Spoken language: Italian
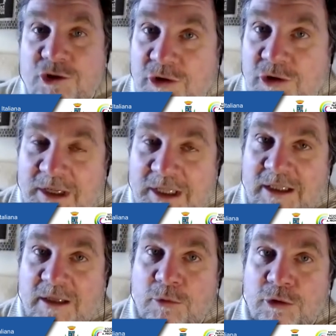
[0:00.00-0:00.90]
sulla vetta
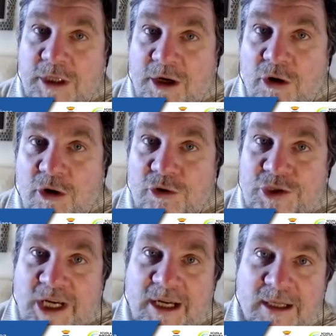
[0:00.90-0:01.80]
del Monte
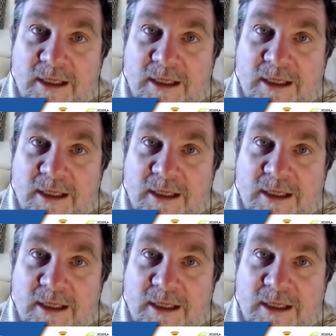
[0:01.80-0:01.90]
Rosa,